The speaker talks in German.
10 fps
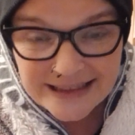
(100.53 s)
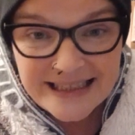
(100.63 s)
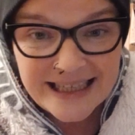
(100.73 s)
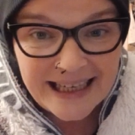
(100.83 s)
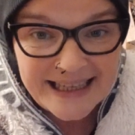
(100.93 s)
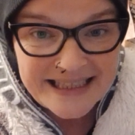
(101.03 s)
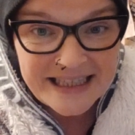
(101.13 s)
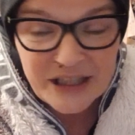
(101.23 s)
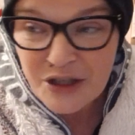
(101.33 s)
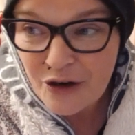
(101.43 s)
Die
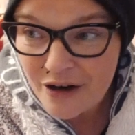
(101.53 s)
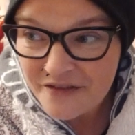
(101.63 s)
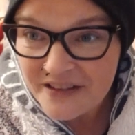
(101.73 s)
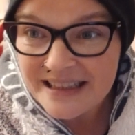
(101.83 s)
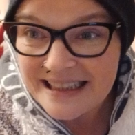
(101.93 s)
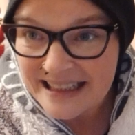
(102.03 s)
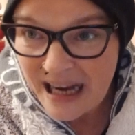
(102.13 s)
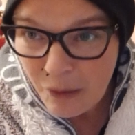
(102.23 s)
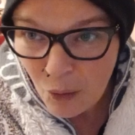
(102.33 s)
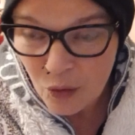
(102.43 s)
Classic Curve in
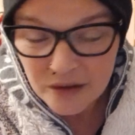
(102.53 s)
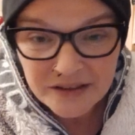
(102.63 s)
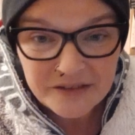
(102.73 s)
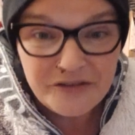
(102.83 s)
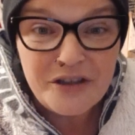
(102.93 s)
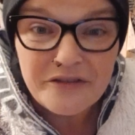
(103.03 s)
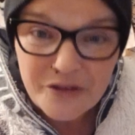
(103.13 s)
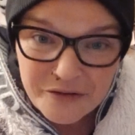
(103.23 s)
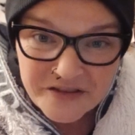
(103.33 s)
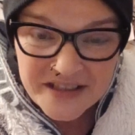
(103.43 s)
Grau für
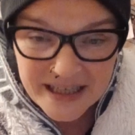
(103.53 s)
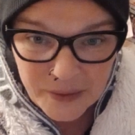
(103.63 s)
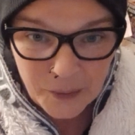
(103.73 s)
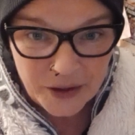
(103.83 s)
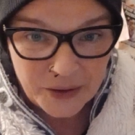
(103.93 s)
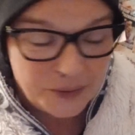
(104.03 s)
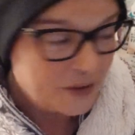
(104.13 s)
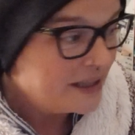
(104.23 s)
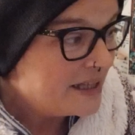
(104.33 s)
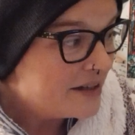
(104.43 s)
15 Euro.
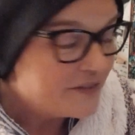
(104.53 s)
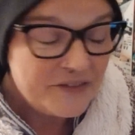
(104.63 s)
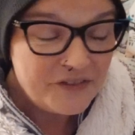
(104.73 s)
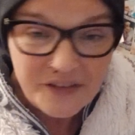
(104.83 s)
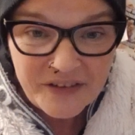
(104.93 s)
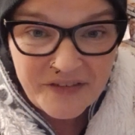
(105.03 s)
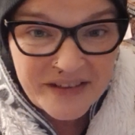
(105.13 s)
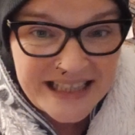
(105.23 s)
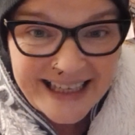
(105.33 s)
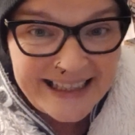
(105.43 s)
W
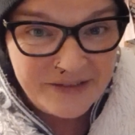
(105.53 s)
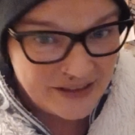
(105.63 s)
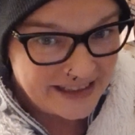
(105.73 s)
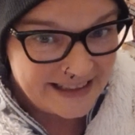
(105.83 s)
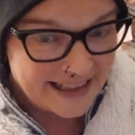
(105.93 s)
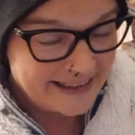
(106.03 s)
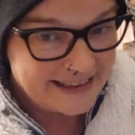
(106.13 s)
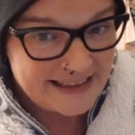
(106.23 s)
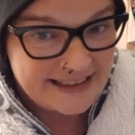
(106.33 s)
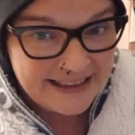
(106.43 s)
was reden wir hier
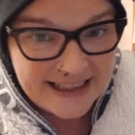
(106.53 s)
eigentlich? Ne?